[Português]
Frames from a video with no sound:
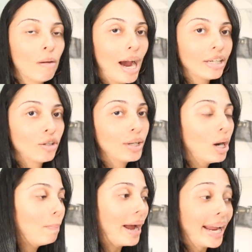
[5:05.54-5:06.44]
eu acho
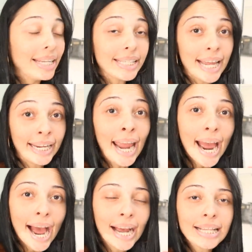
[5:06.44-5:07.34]
que eu paguei 100
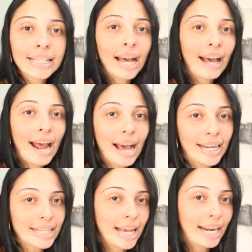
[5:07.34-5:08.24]
reais na ara
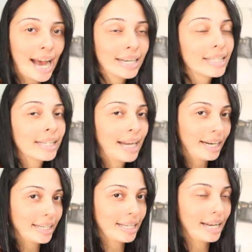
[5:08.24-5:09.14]
nas araras, em
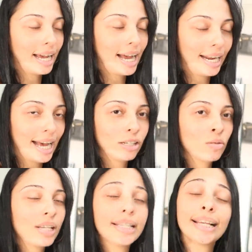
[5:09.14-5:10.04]
cada arara.
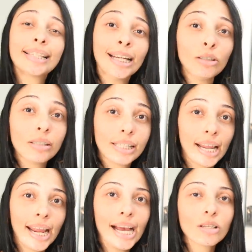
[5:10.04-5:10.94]
Eu não sei se é 100,
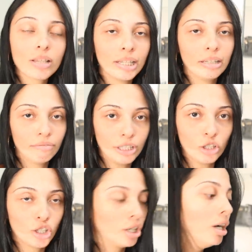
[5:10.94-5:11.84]
100 reais ou
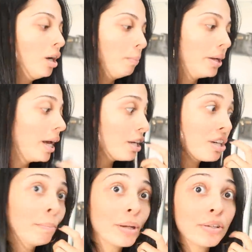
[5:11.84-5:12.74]
120, porque ela
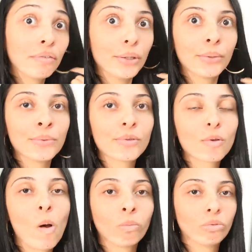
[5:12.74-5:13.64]
já me passou o valor com
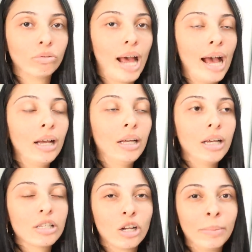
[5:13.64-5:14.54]
desconto, tá?
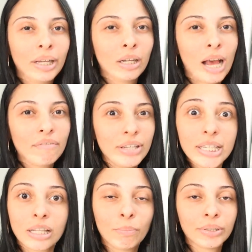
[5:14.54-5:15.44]
Se eu não me engano, à
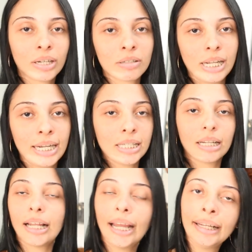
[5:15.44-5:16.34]
vista, por
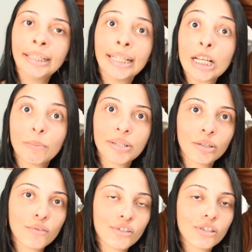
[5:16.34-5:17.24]
transferência, tem
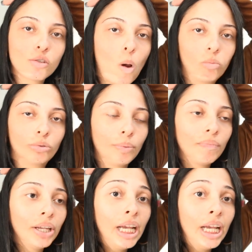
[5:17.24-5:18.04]
10% de desconto.